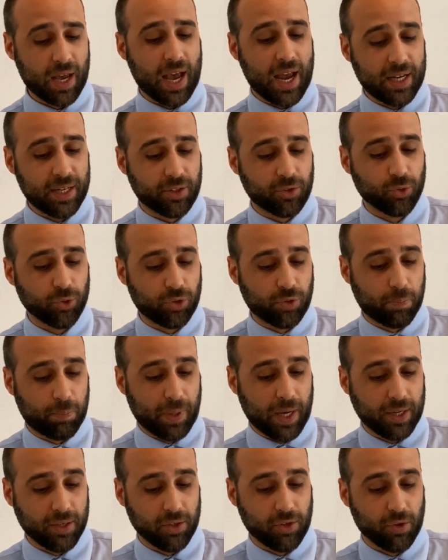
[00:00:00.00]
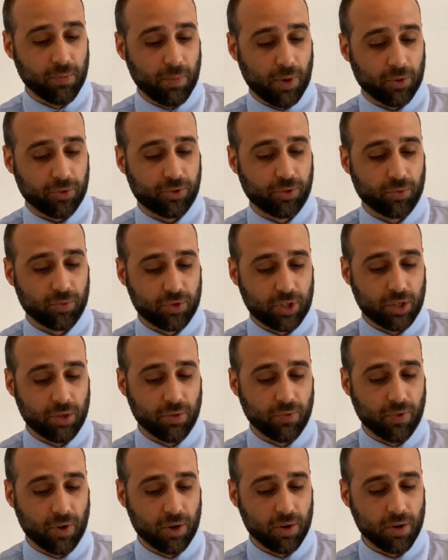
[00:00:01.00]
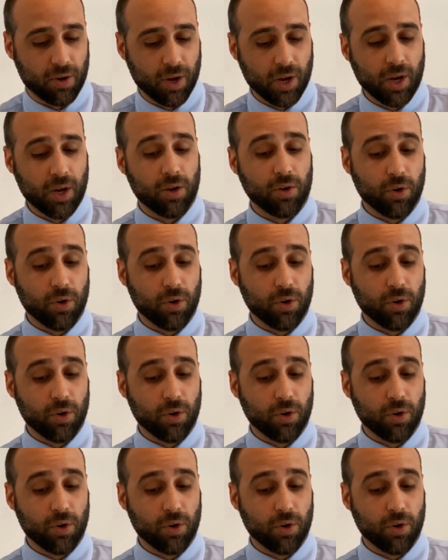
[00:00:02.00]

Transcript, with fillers: elle est toute pleine de mensonges et de vols.